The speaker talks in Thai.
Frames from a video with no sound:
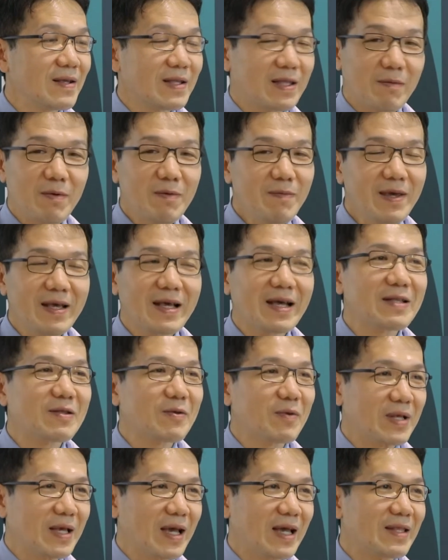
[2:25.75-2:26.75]
แต่ไม่มีการ
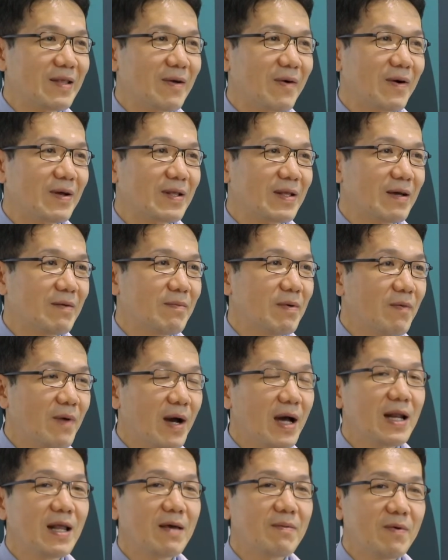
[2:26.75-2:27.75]
ตรวจการนอนครับเพราะ
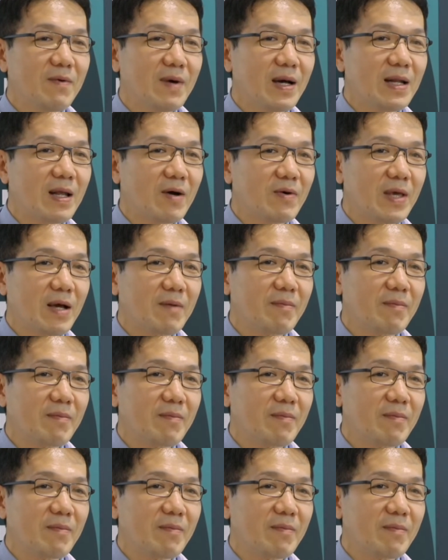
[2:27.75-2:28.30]
ว่าอะไรเพราะว่าเรา